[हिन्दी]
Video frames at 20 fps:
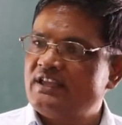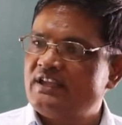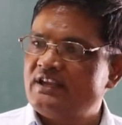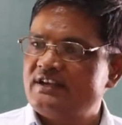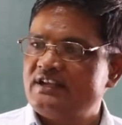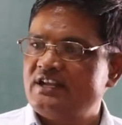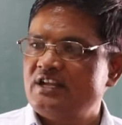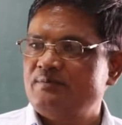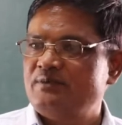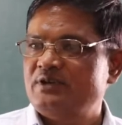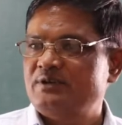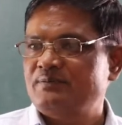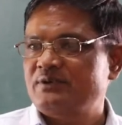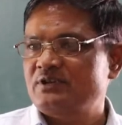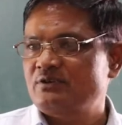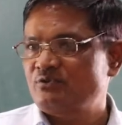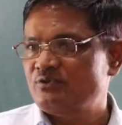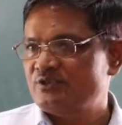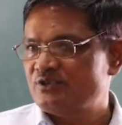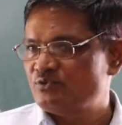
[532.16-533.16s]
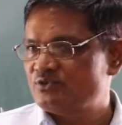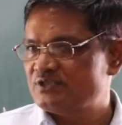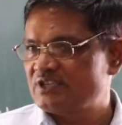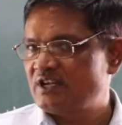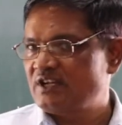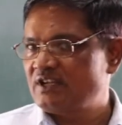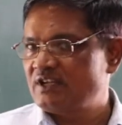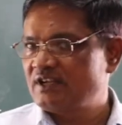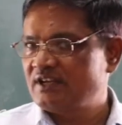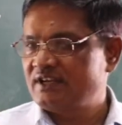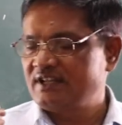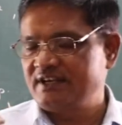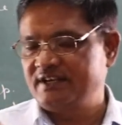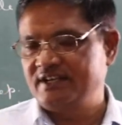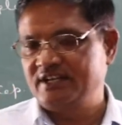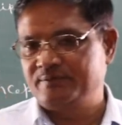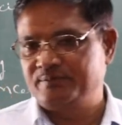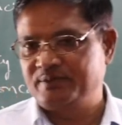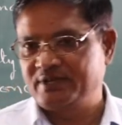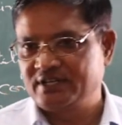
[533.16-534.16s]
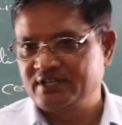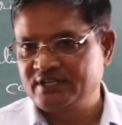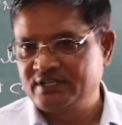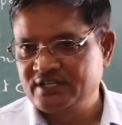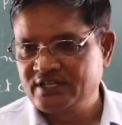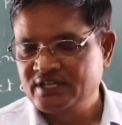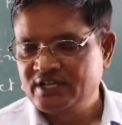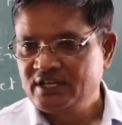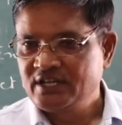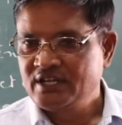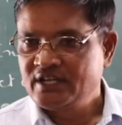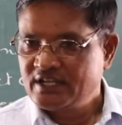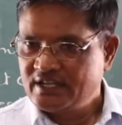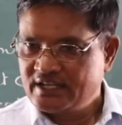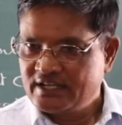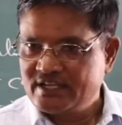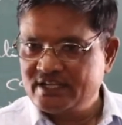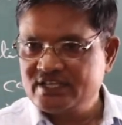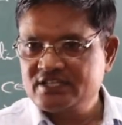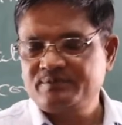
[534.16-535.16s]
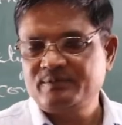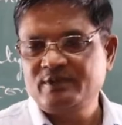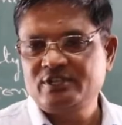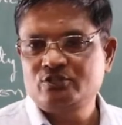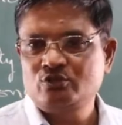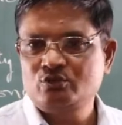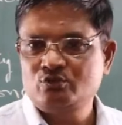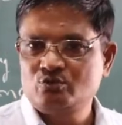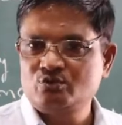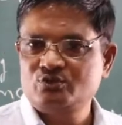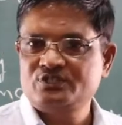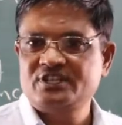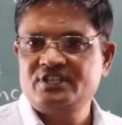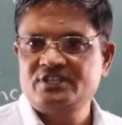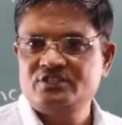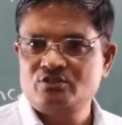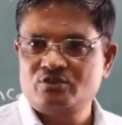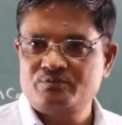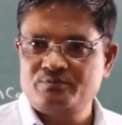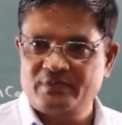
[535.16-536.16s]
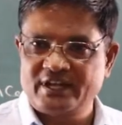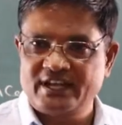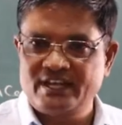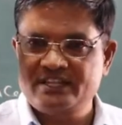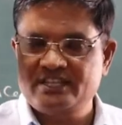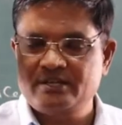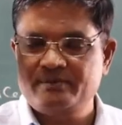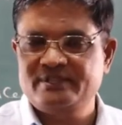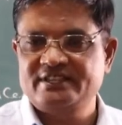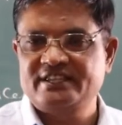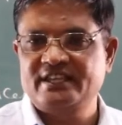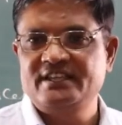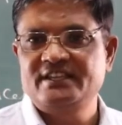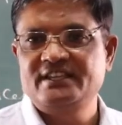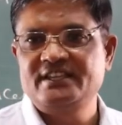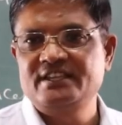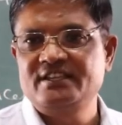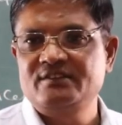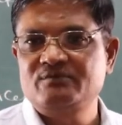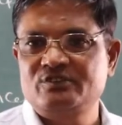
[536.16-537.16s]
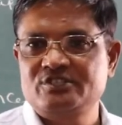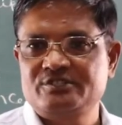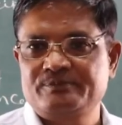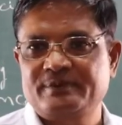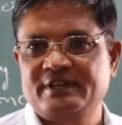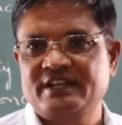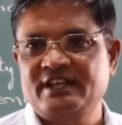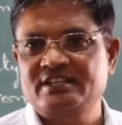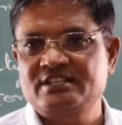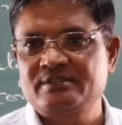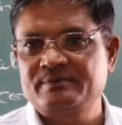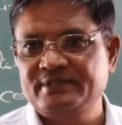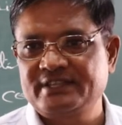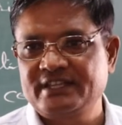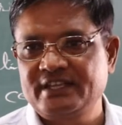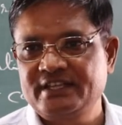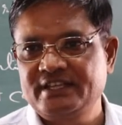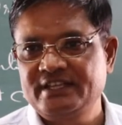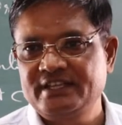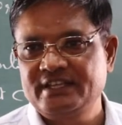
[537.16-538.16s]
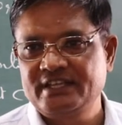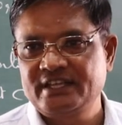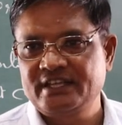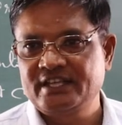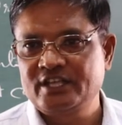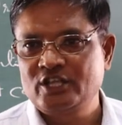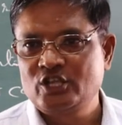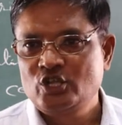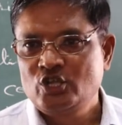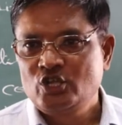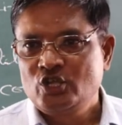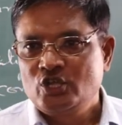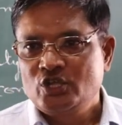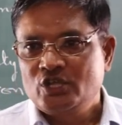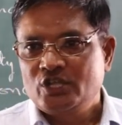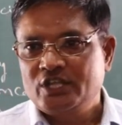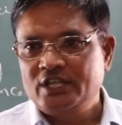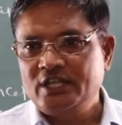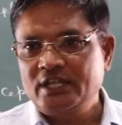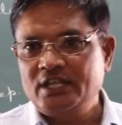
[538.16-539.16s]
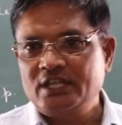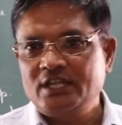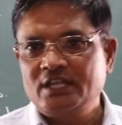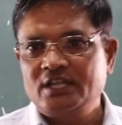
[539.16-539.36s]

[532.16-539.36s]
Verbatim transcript: एक डेबिट पर और दूसरा क्रेडिट पर इसमें जो दूसरी जो मान्यता बताई गई है वो इस प्रकार से बताई गई है कि